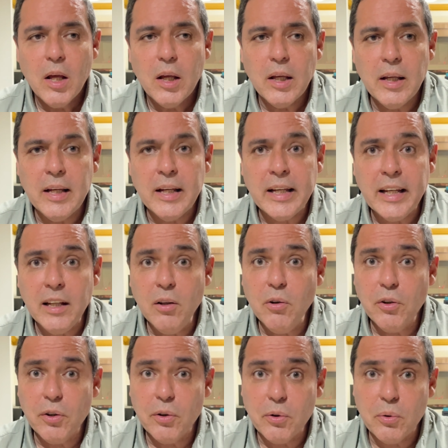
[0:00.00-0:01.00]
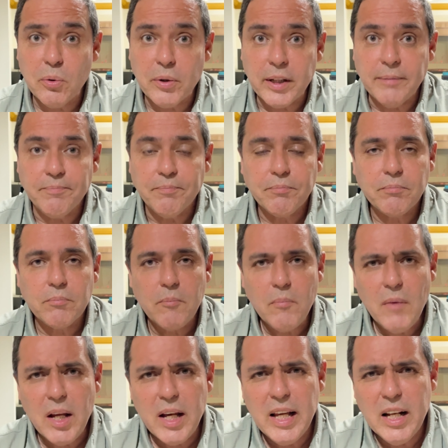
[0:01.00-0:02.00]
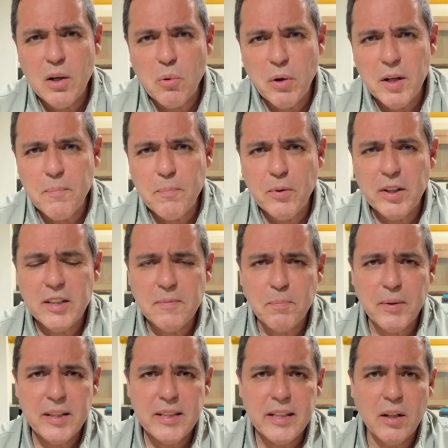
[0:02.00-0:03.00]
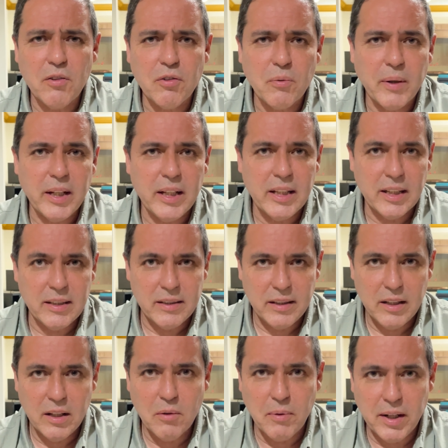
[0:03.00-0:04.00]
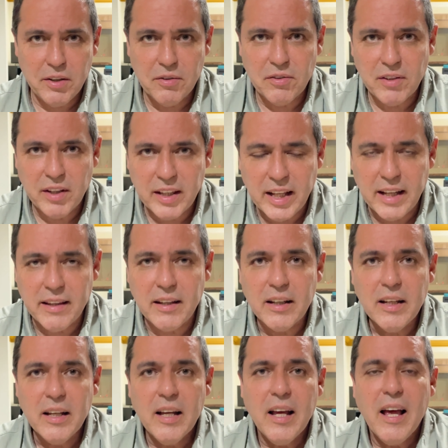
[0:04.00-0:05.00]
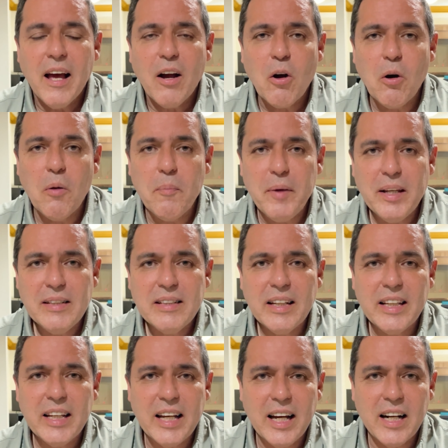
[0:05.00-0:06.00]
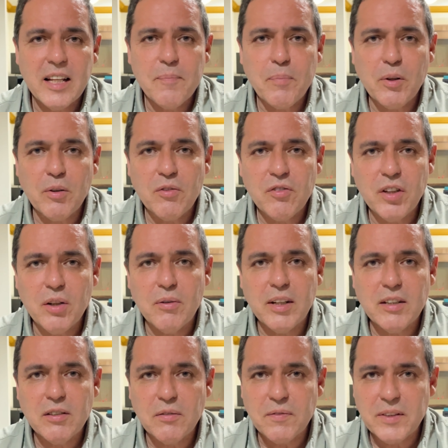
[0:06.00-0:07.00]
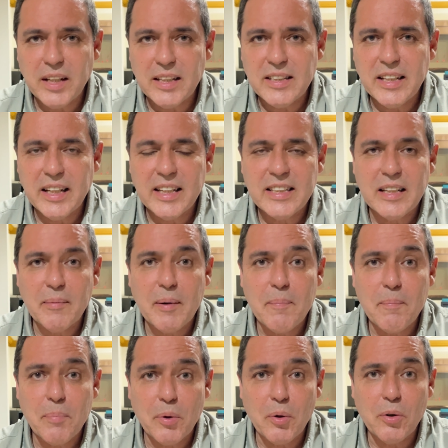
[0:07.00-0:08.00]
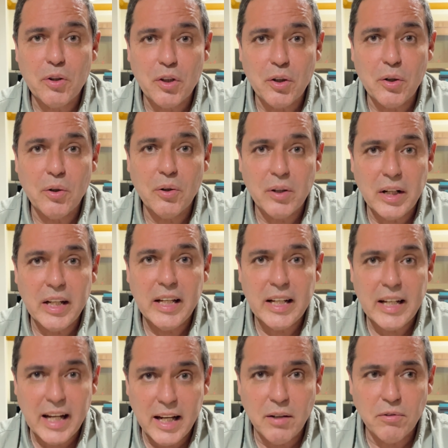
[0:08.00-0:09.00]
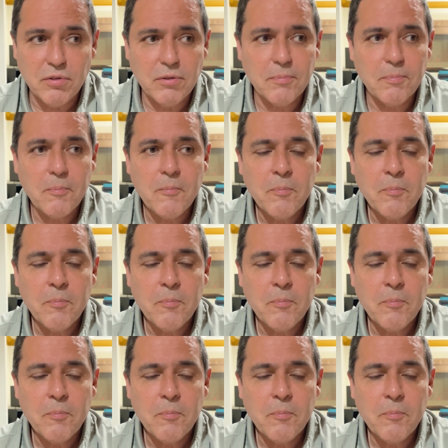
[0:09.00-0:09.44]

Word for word: ¿Y qué es lo que ocurre? El cuerpo después de los 45 años de edad comienza a dejar de producir una sustancia que se llaman proteoglicanos.